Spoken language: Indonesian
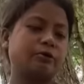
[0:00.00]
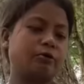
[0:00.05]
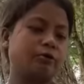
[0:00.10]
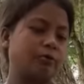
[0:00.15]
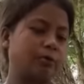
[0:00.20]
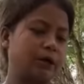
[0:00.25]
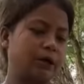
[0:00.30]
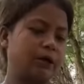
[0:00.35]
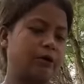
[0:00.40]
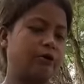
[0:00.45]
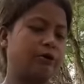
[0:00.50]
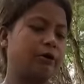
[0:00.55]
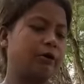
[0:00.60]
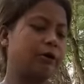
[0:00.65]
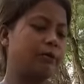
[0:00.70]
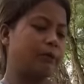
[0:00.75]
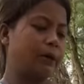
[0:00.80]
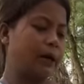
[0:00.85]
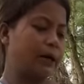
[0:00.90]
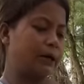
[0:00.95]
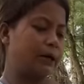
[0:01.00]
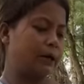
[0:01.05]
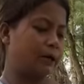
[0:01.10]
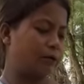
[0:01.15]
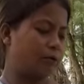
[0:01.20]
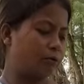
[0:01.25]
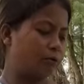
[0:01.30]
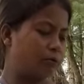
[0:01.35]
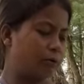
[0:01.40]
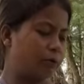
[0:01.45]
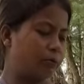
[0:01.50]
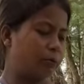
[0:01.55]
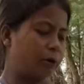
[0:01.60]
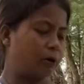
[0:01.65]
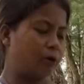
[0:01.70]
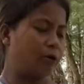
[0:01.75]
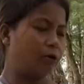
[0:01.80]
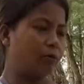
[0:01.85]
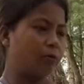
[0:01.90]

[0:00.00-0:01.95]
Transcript: sngaba ki don ki ba yeng ru ki ba